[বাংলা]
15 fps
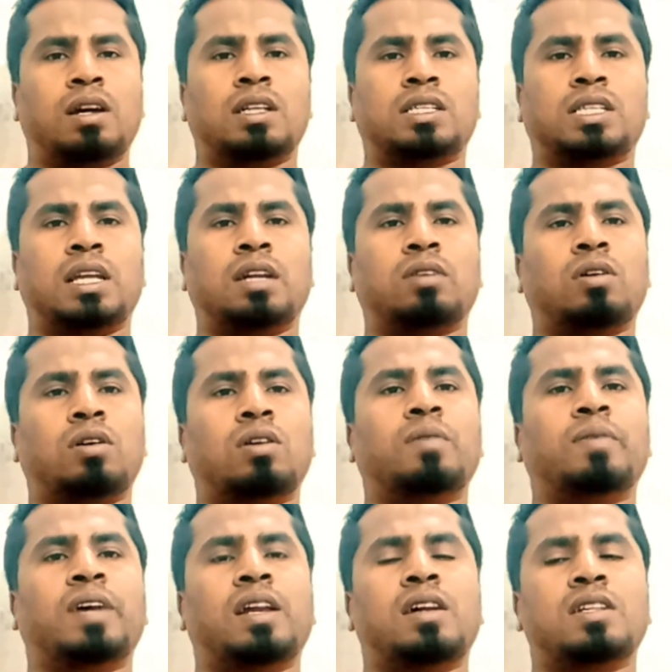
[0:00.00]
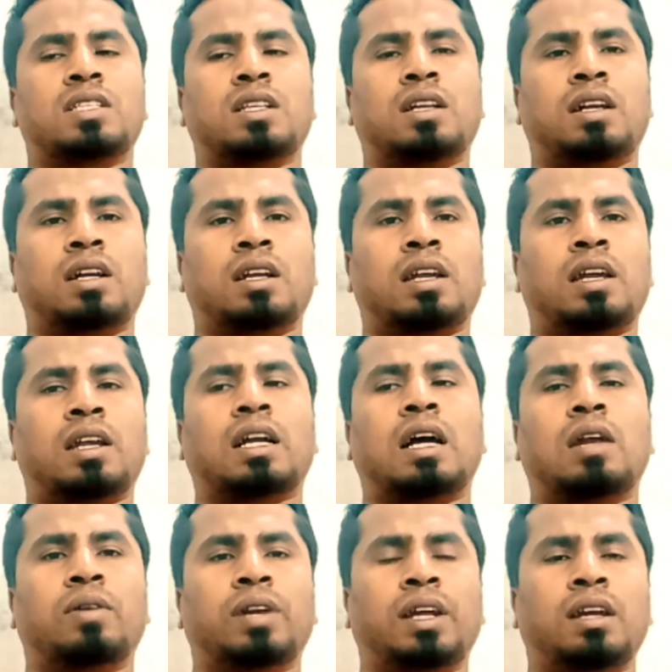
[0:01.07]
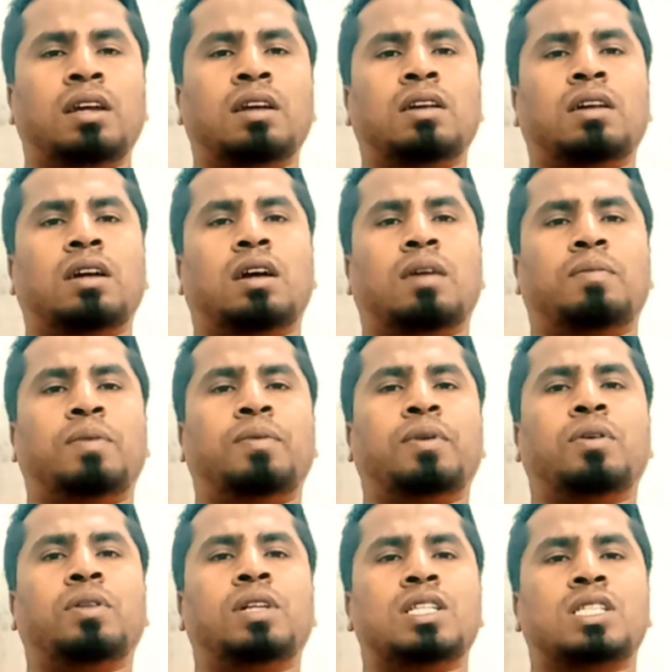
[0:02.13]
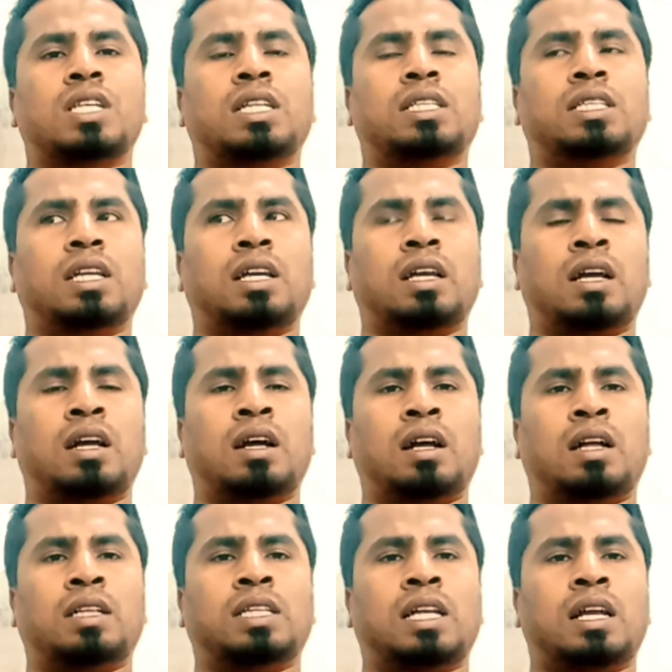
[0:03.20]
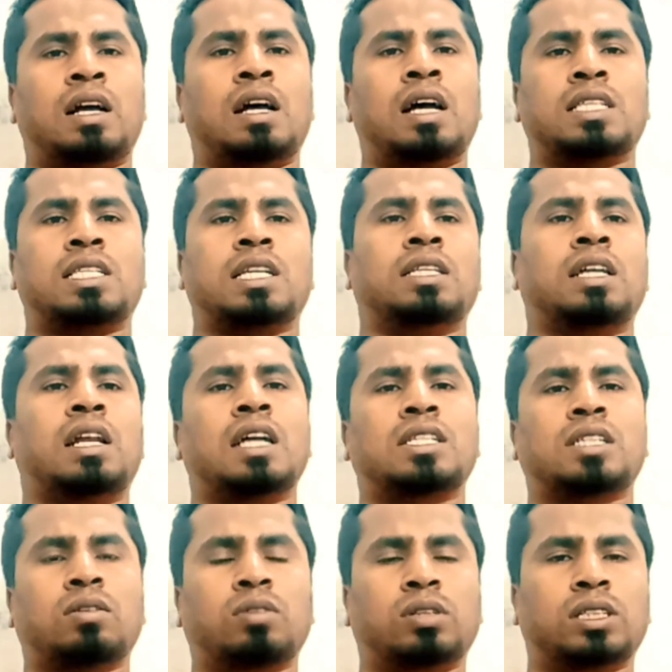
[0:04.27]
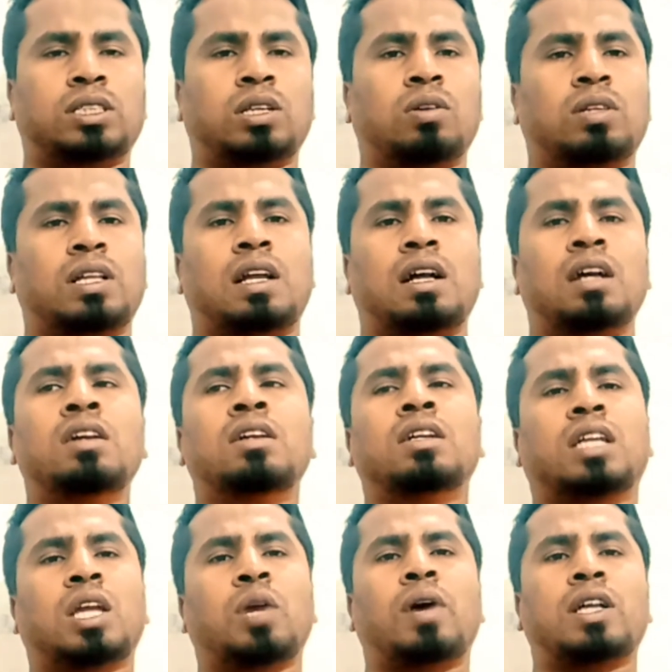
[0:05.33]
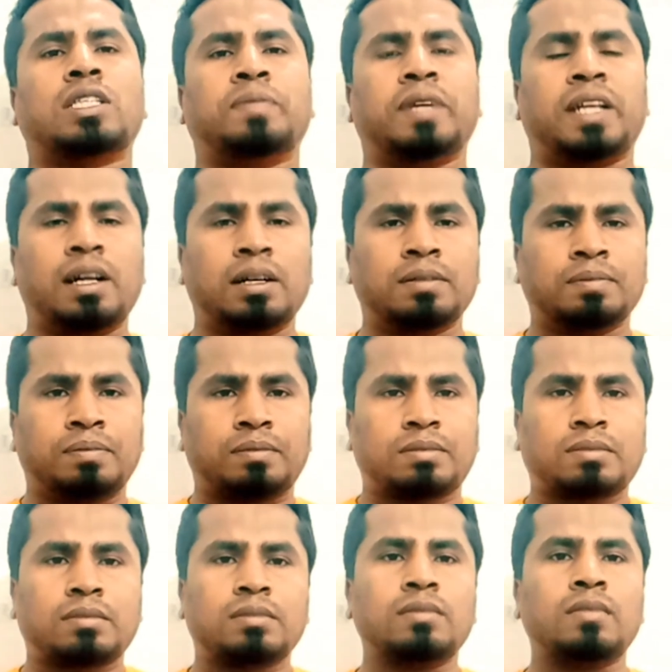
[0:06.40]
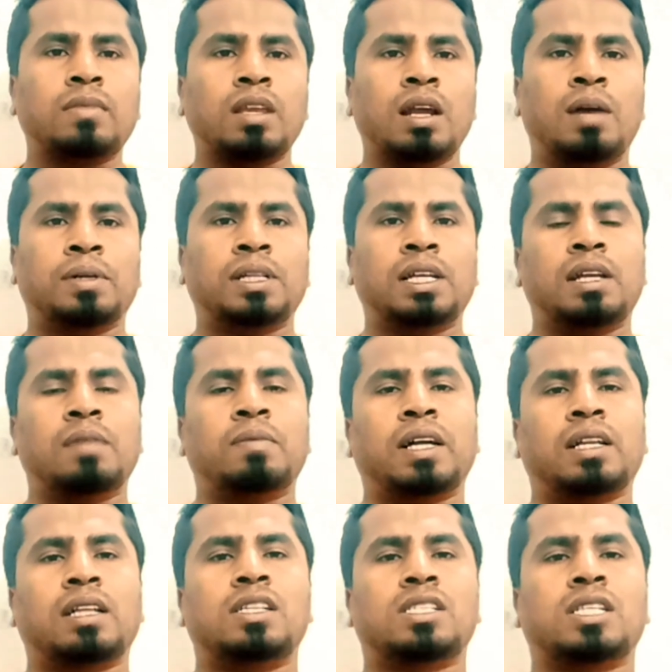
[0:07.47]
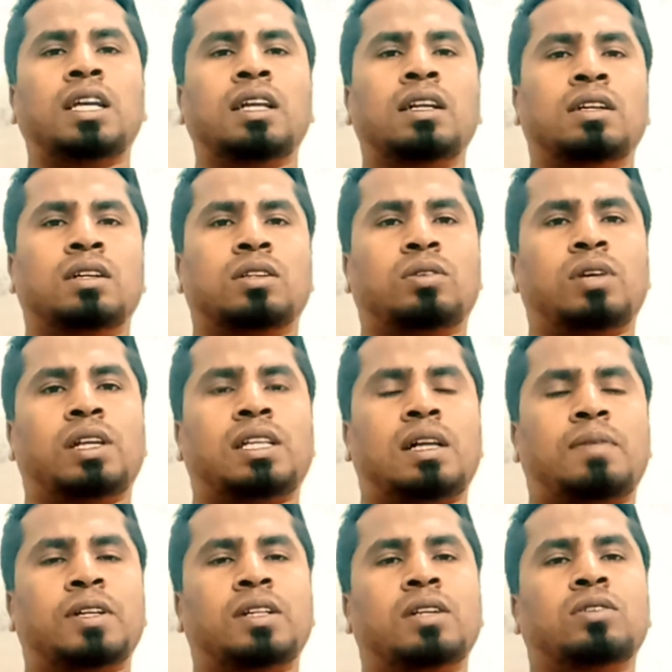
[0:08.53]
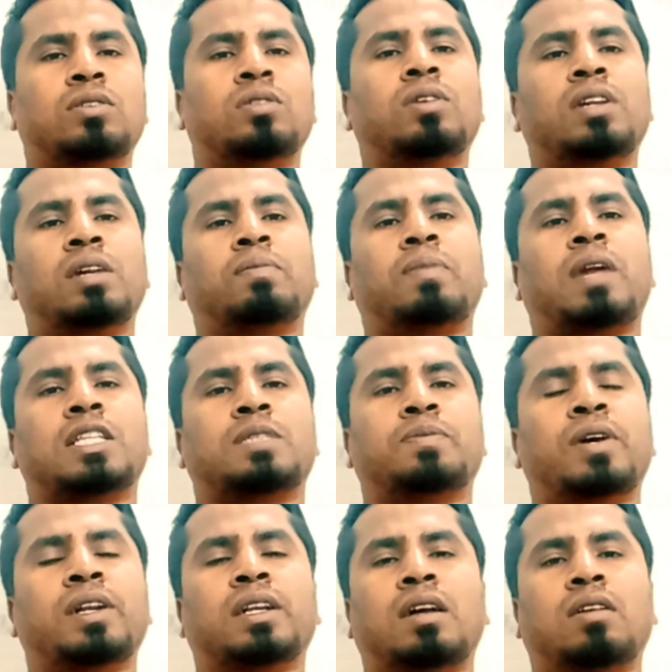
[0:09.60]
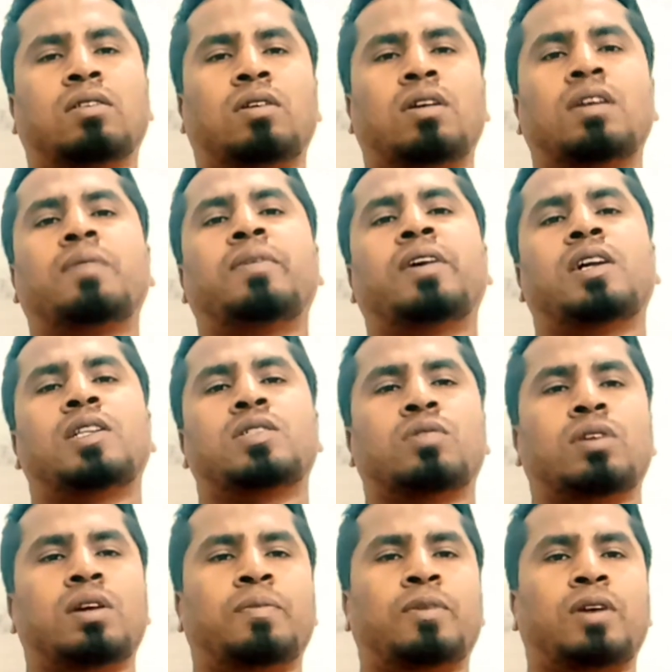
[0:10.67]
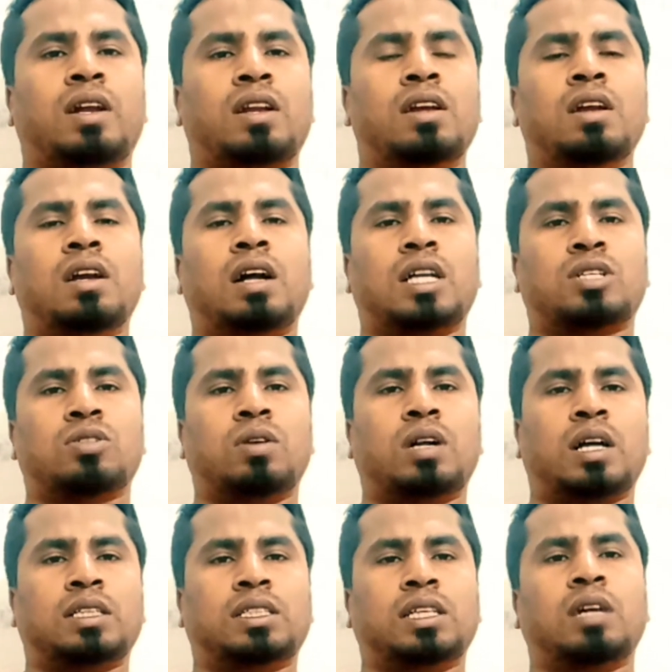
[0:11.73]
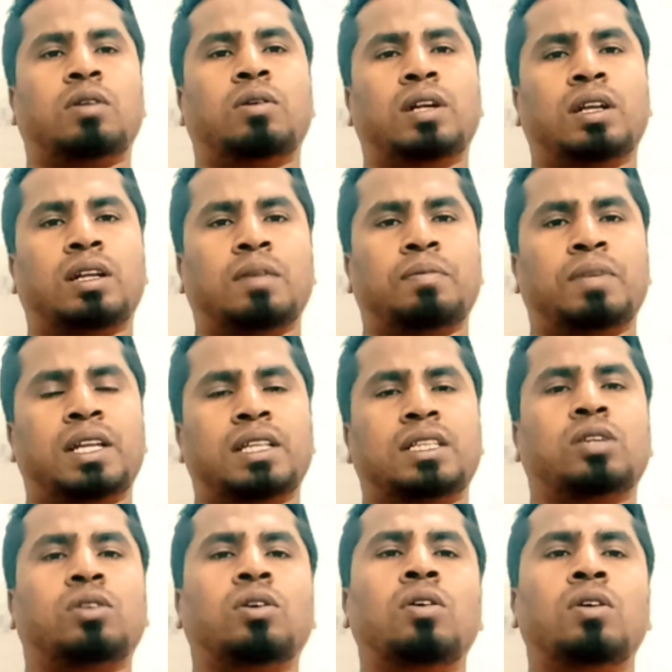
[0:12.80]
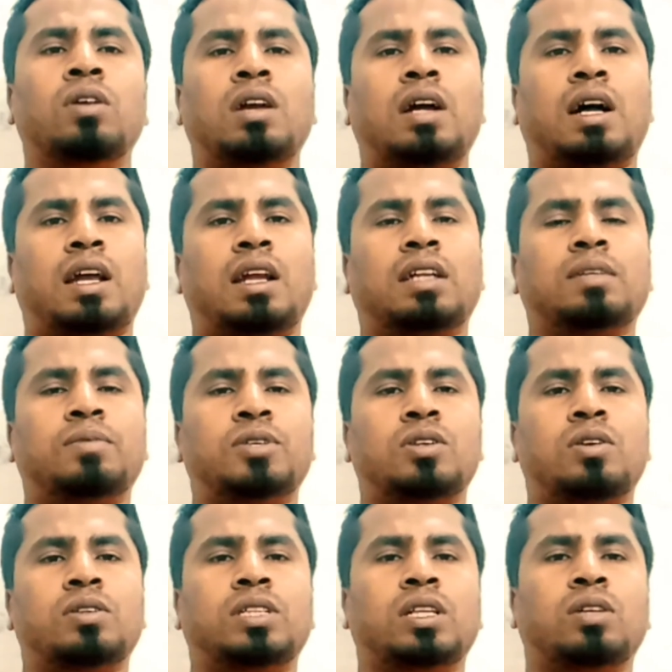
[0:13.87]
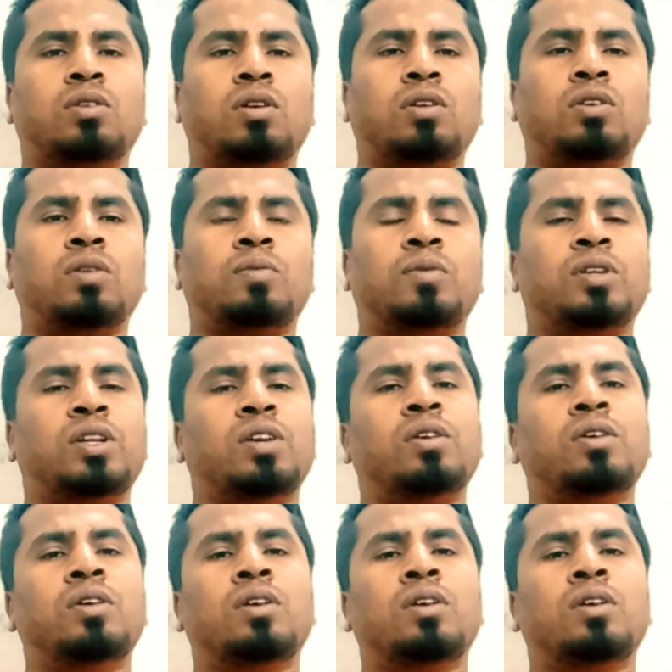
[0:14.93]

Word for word: সেই করোনা ভাইরাস এর কারণে বিভিন্ন দেশে যে যারা আছে যারা আসার কথা ছিল তারা কেউ আসবে না আমাদের এই বাংলাদেশে তো এটা আমাদের জন্য অনেক প্লাস পয়েন্ট কারণ করোনা ভাইরাস ছড়িয়ে পড়ার আশঙ্কা আছে অনেকে বেড়ে যেত আর একটা বিষয় হচ্ছে নরেন্দ্র মোদীও